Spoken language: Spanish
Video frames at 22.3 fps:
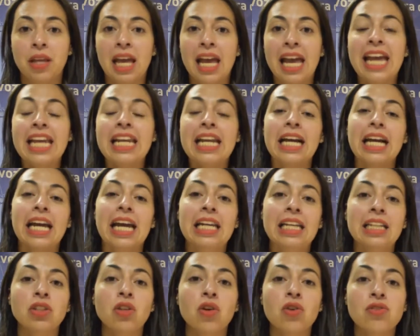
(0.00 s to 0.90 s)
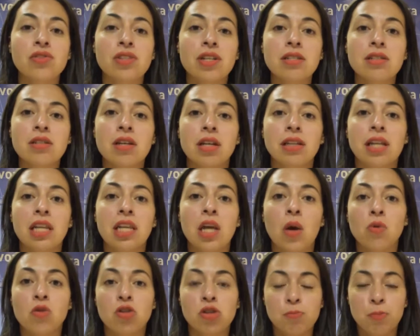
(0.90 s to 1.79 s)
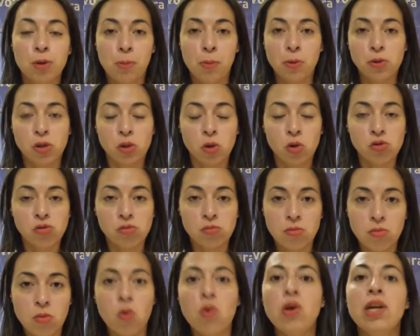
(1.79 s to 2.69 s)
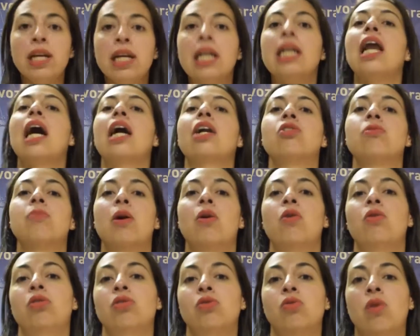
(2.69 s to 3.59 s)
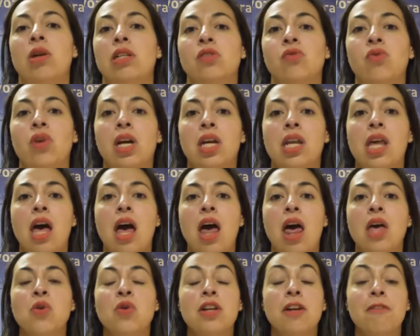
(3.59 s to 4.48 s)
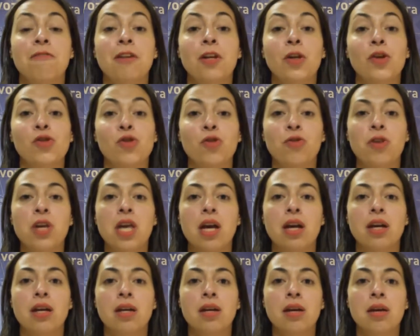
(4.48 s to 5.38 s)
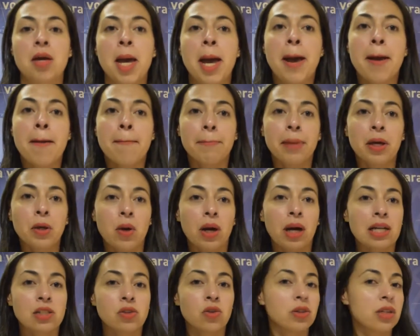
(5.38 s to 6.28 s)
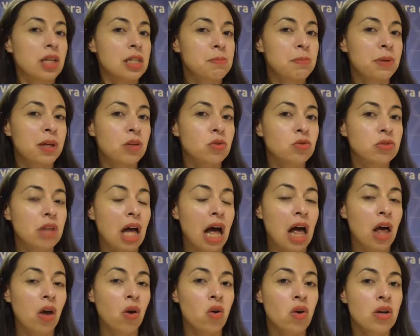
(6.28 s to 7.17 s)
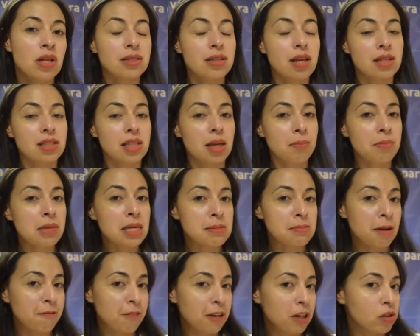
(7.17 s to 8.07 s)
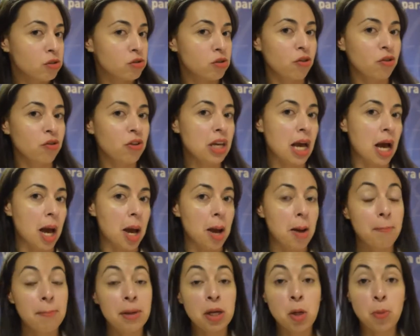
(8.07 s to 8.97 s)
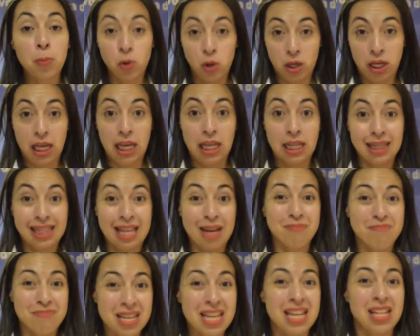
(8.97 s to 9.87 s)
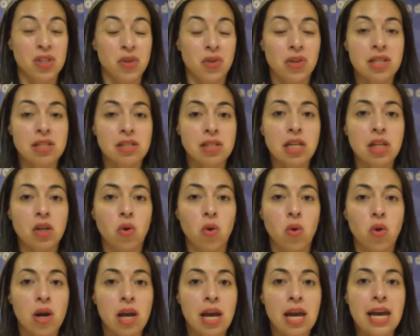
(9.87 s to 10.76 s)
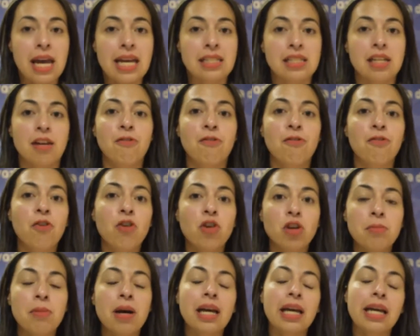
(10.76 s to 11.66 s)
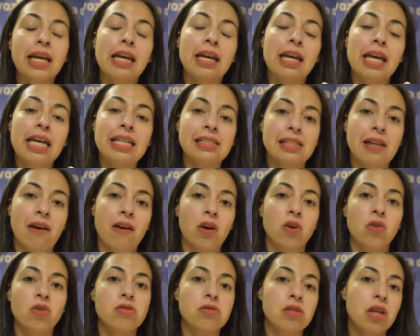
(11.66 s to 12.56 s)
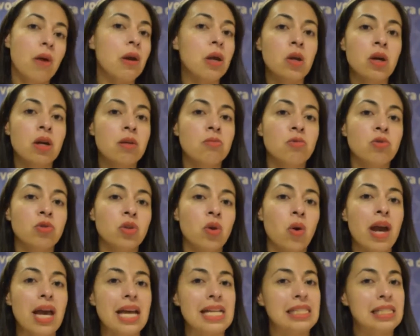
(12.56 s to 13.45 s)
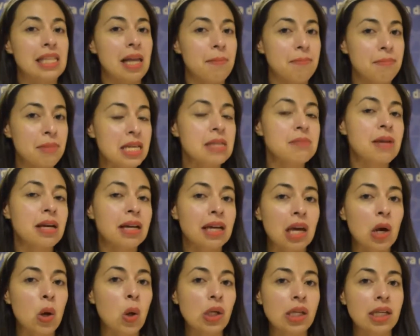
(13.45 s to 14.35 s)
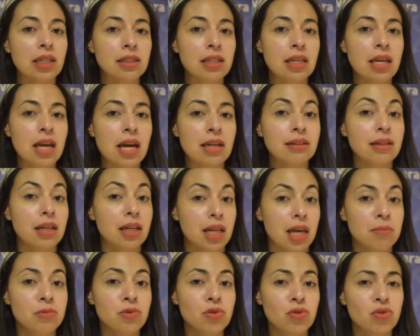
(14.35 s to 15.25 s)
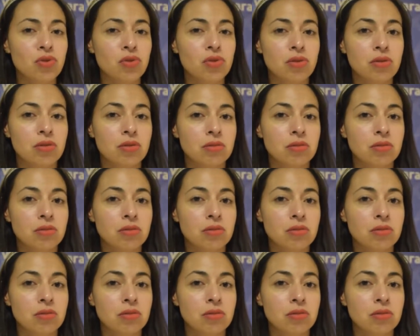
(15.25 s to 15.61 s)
En aquel entonces tenía unos propósitos muy claros bajo los cuales fue creada y una filosofía. Pero ¿acaso te has preguntado si esa misma filosofía, pero por qué también no decirlo, esa forma que estaba concebido el mundo es la misma que hoy en día tenemos?